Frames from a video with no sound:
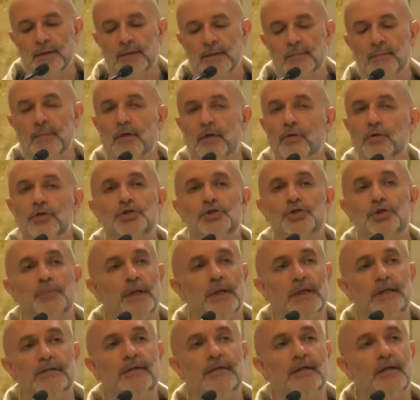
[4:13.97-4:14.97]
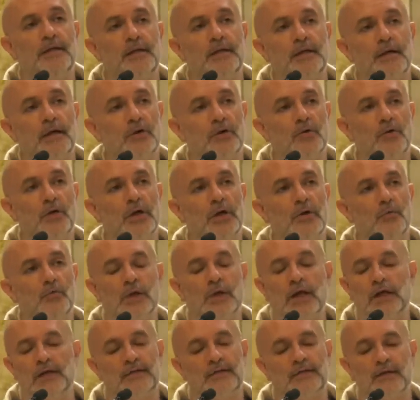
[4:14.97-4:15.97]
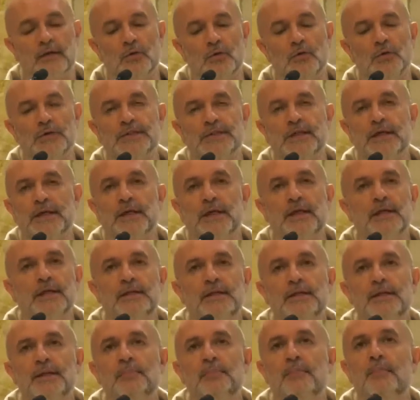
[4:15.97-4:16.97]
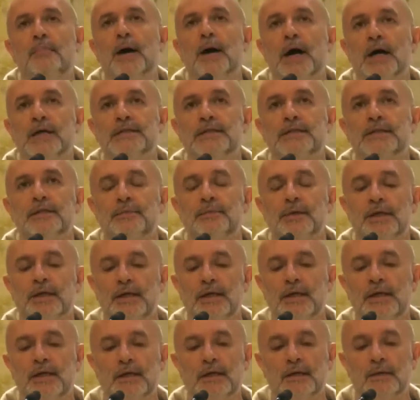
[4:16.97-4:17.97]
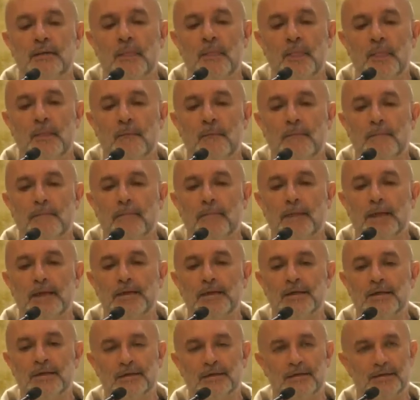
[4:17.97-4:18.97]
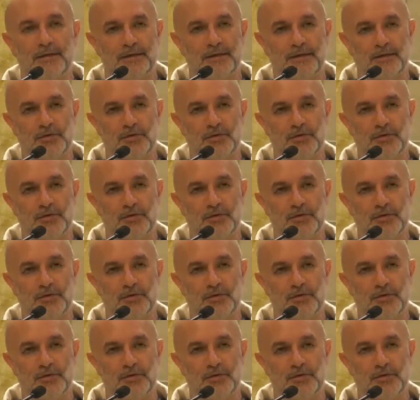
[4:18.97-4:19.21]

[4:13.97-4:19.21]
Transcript: Ma oggi mette in chiaro una, un'altra cosa che è di base, perché eh,